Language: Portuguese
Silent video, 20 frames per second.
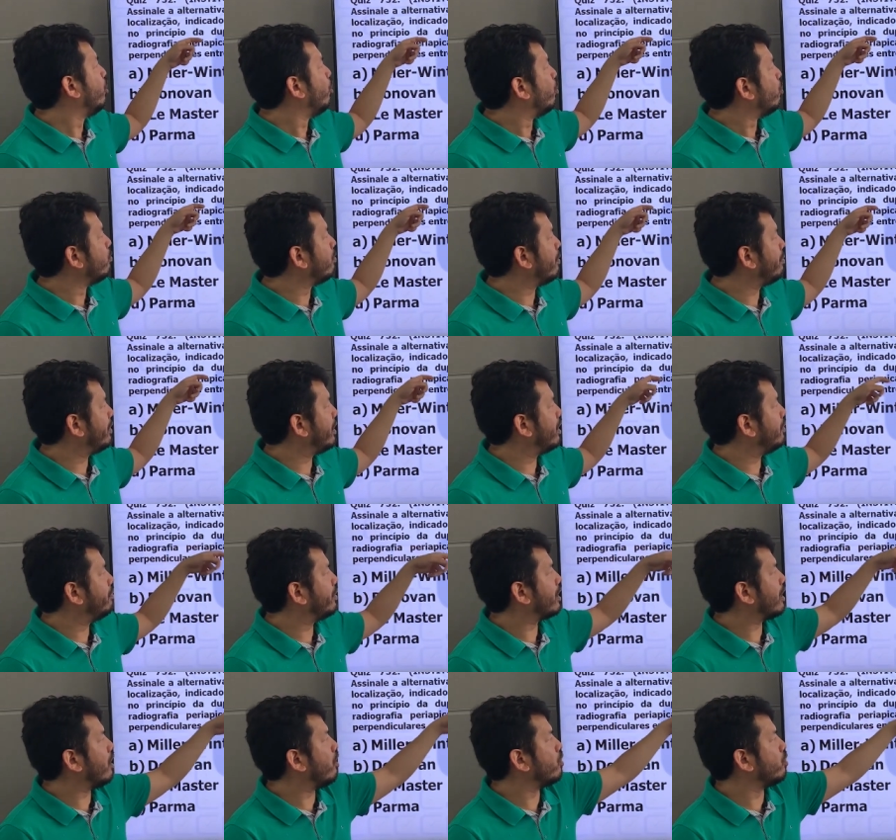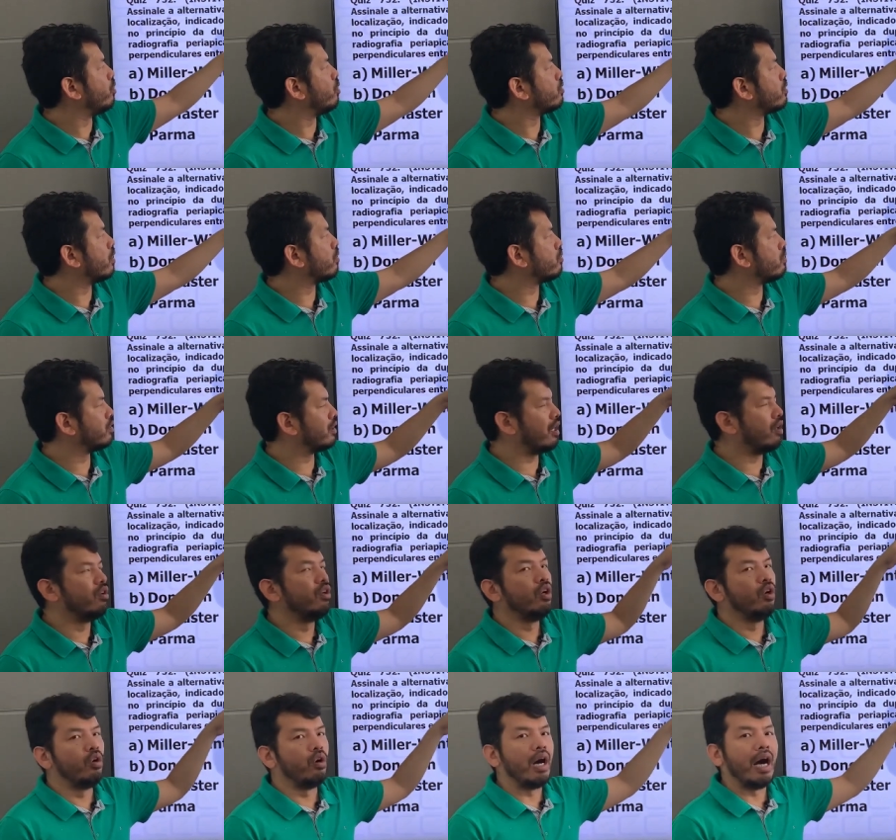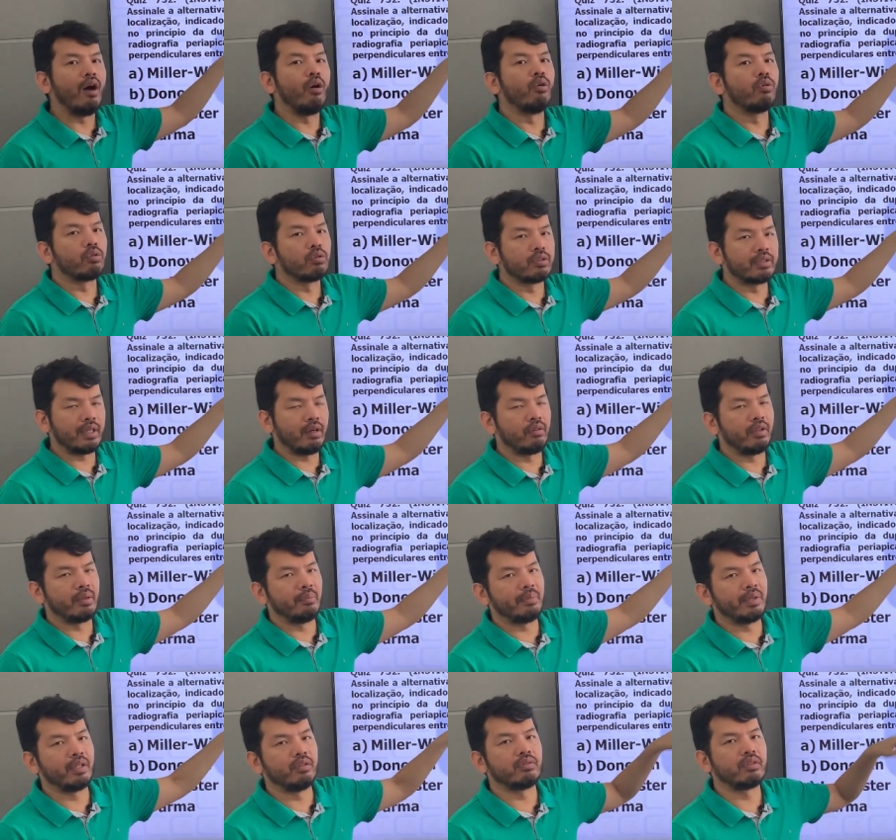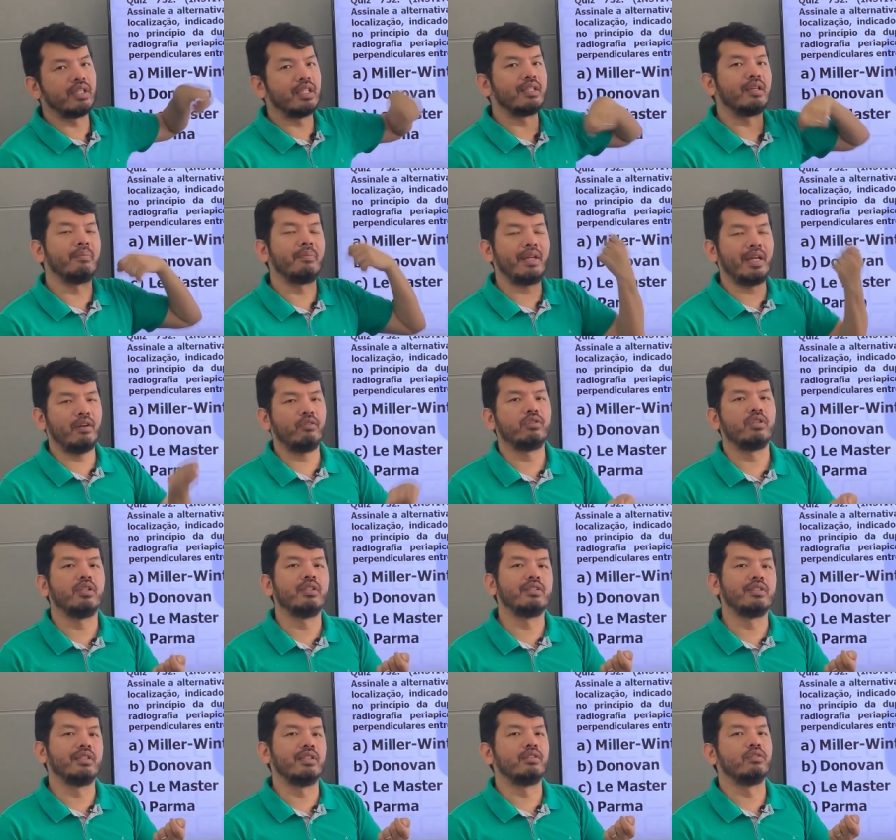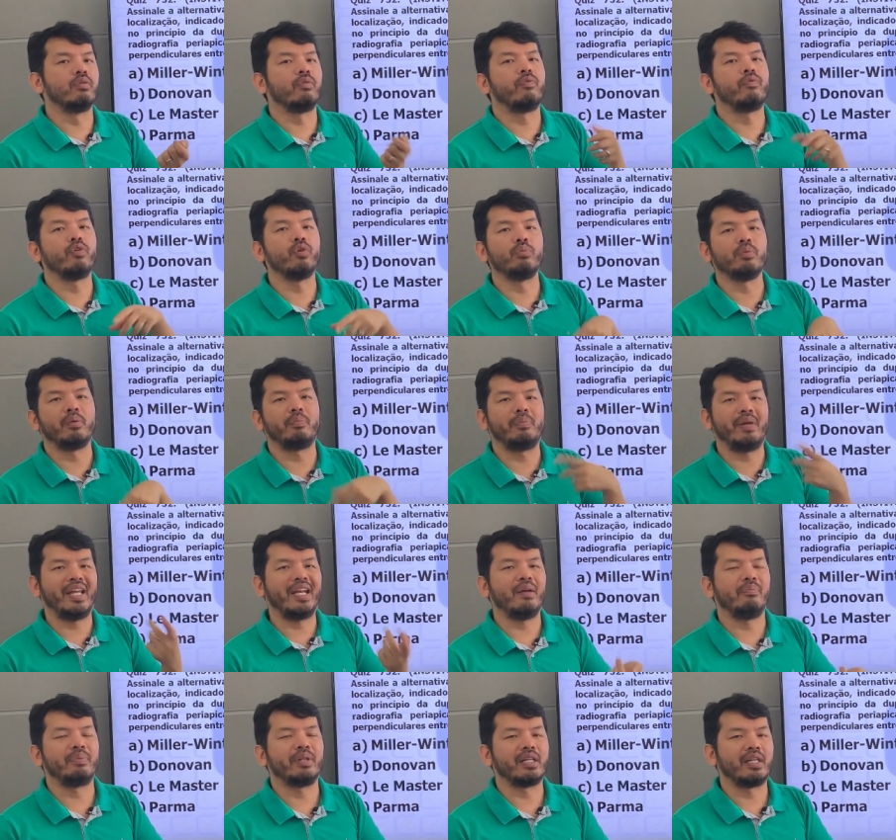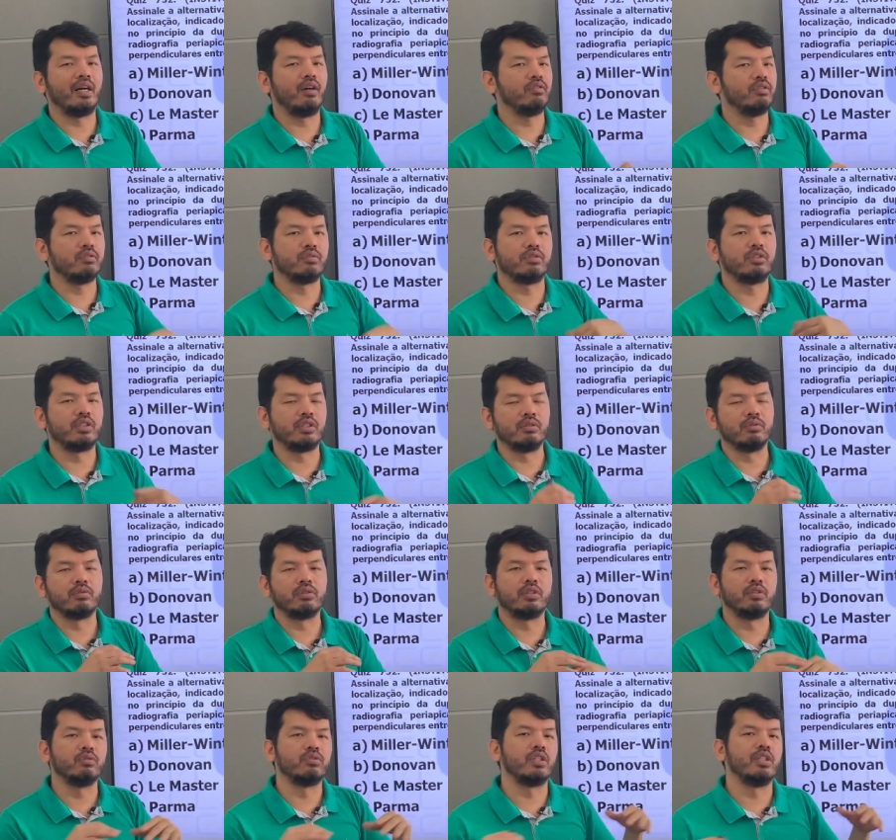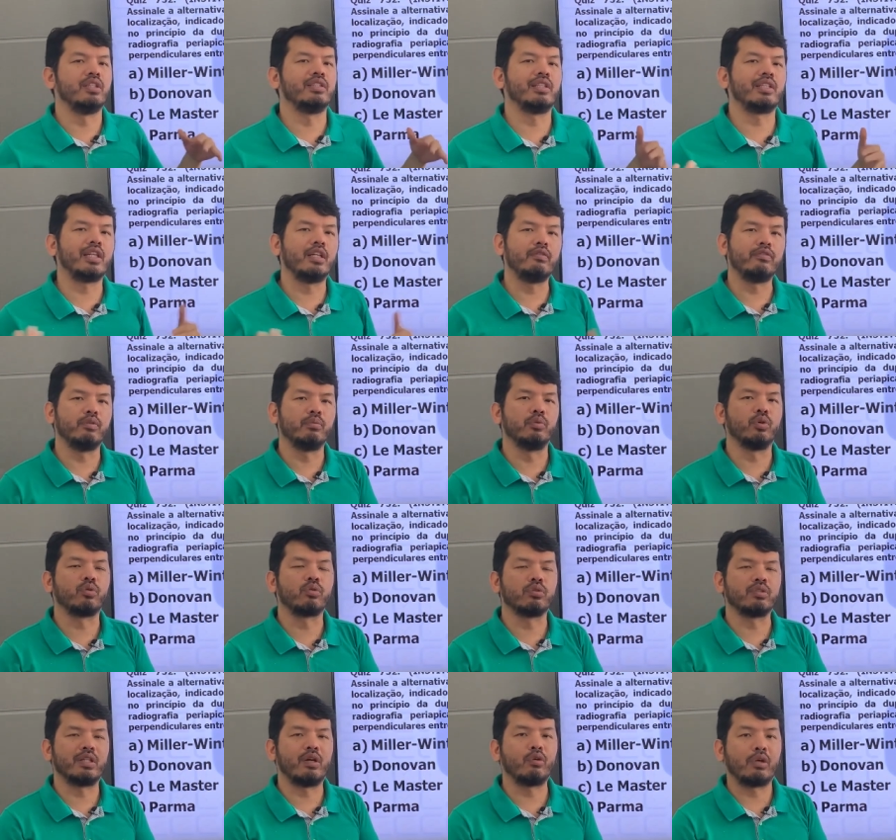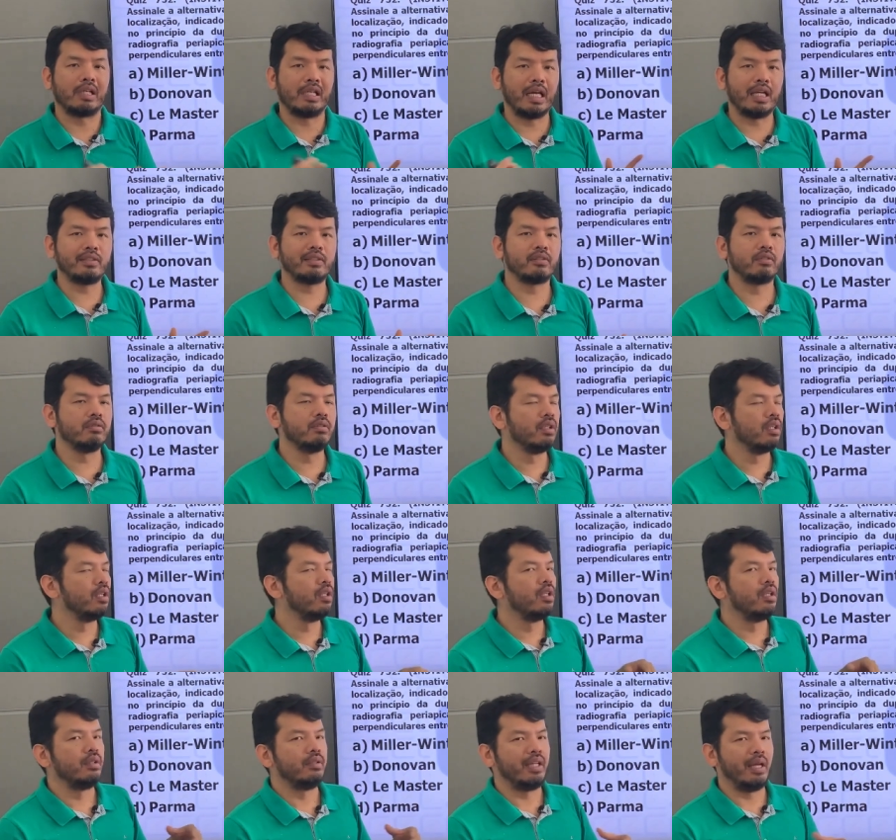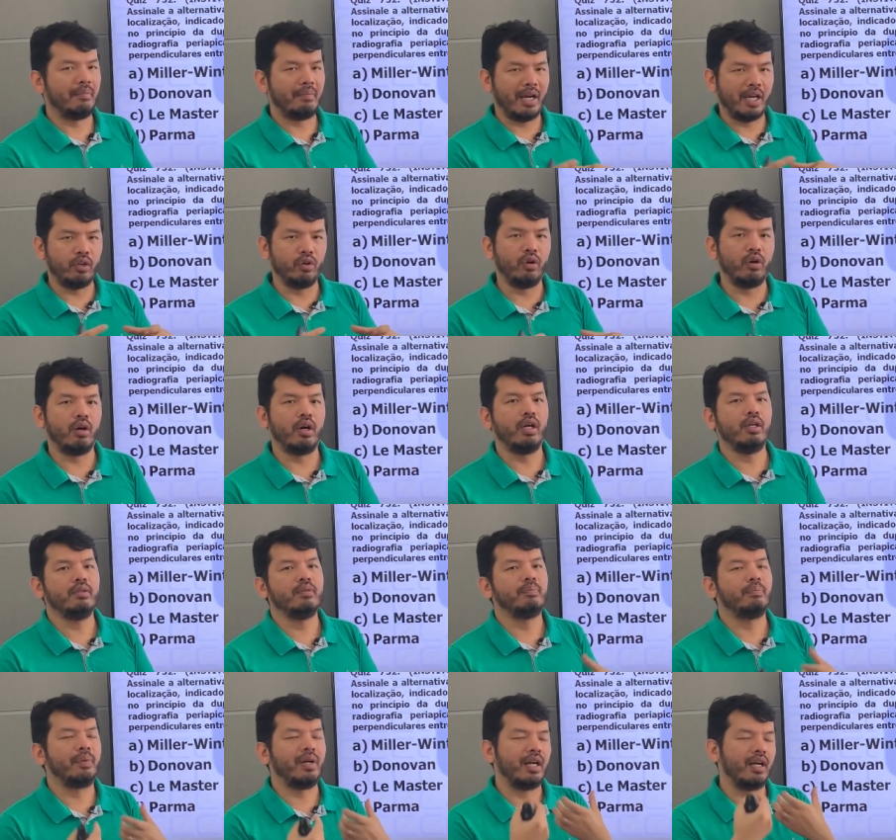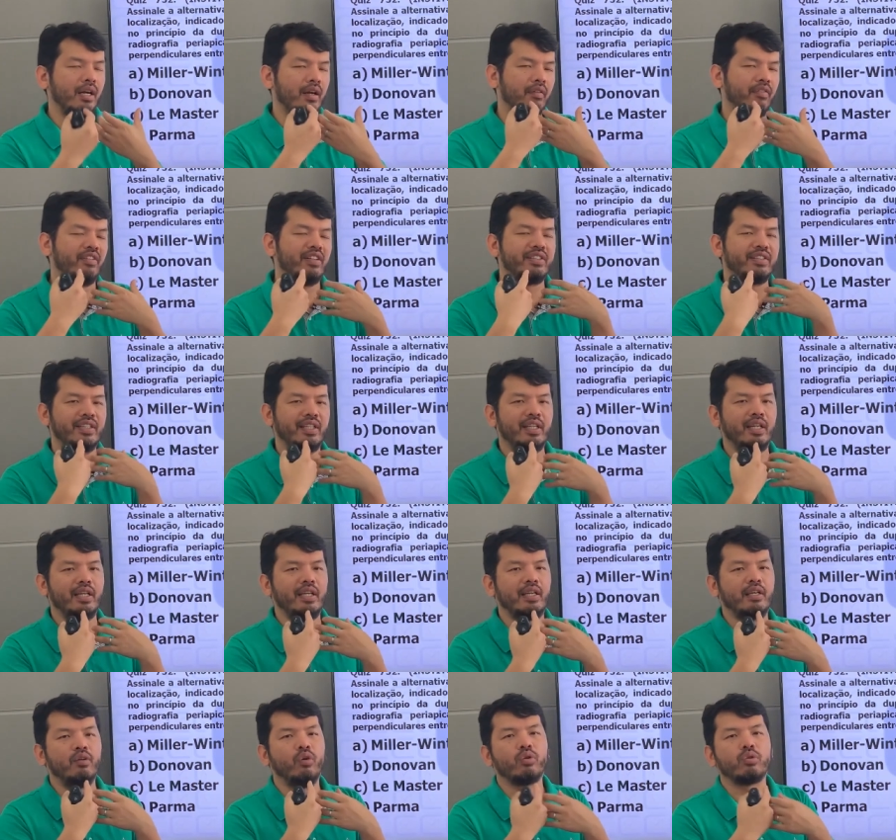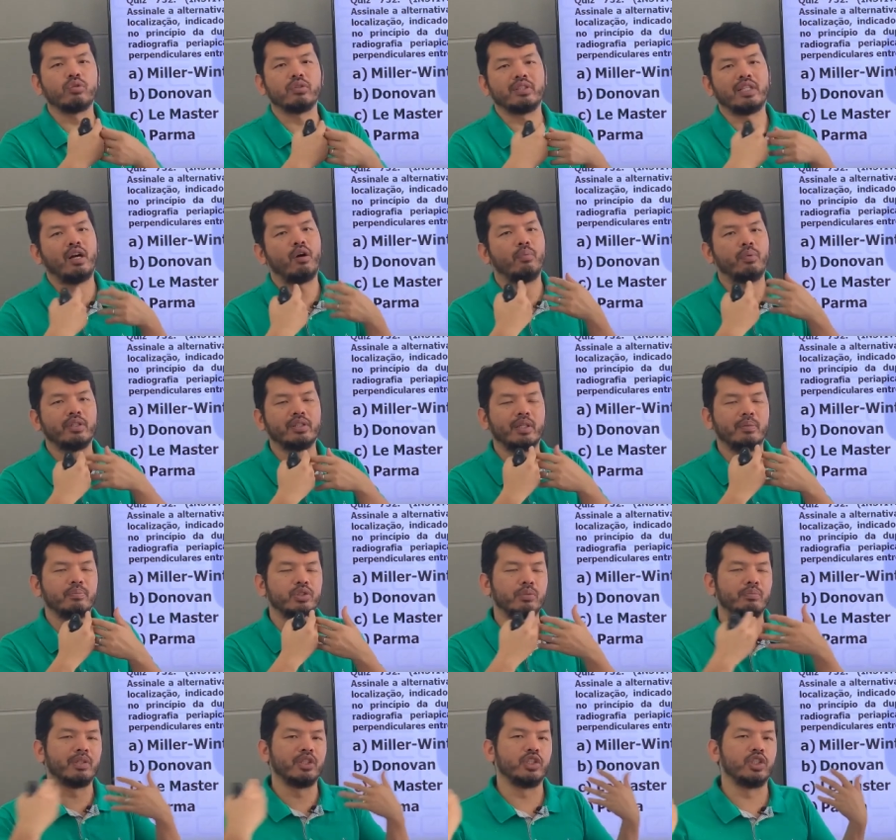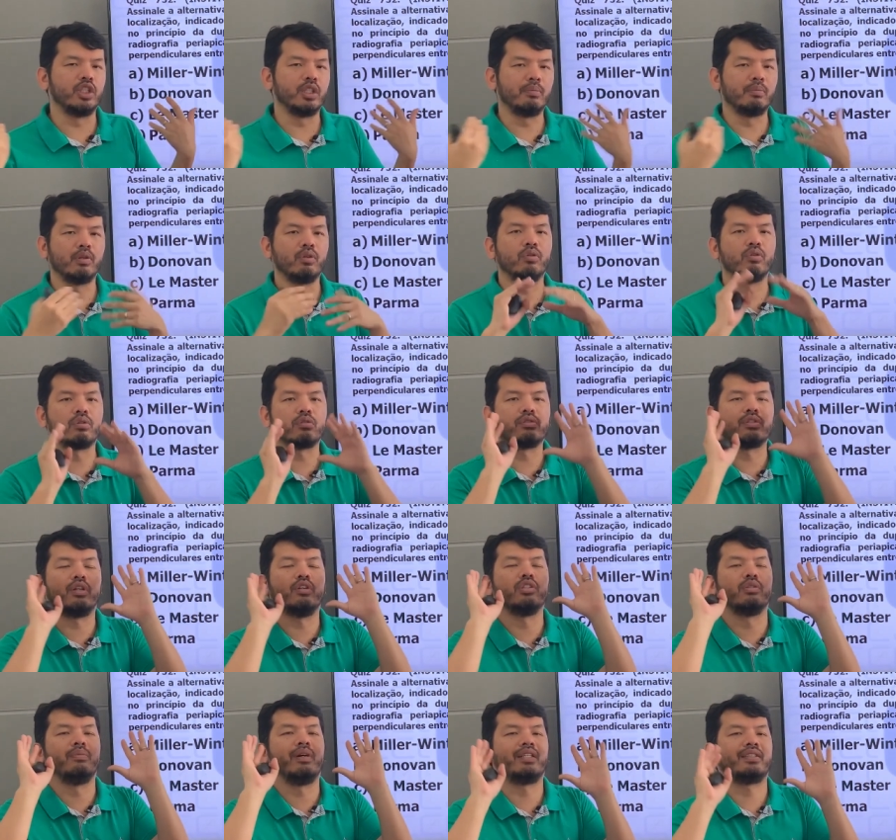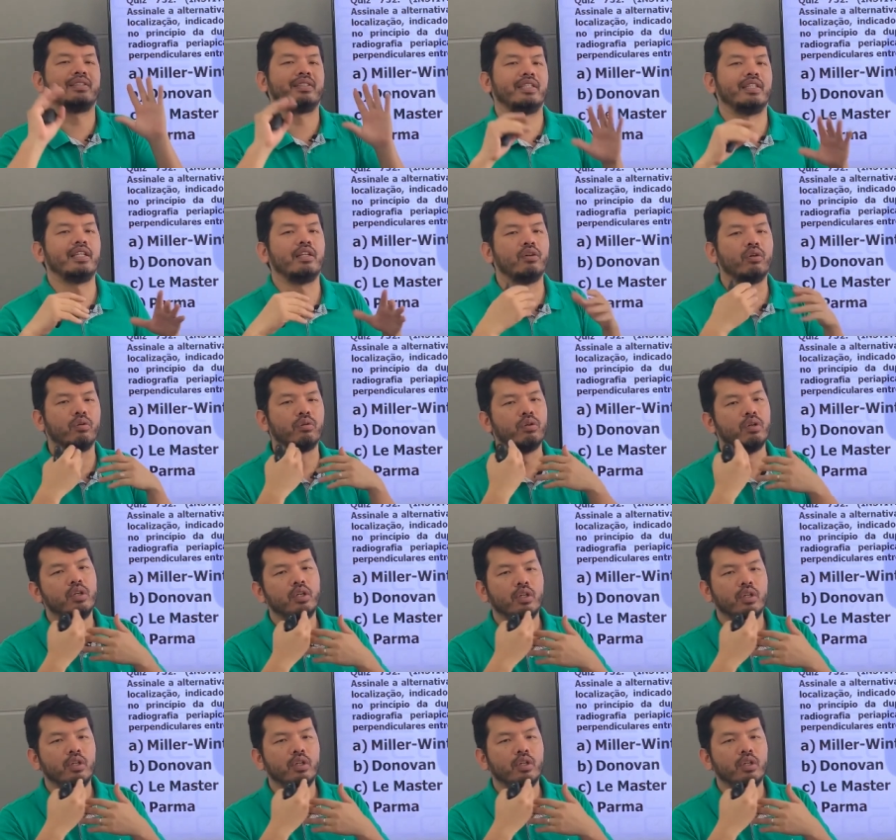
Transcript: uma periapical e outra oclusal, a oclusal, lembrando que também é utilizando o filme periapical, não se utiliza aquele filme oclusal clássico, né, maior, para fazer oclusal, por exemplo, de mandíbula, ou oclusal de maxila, ou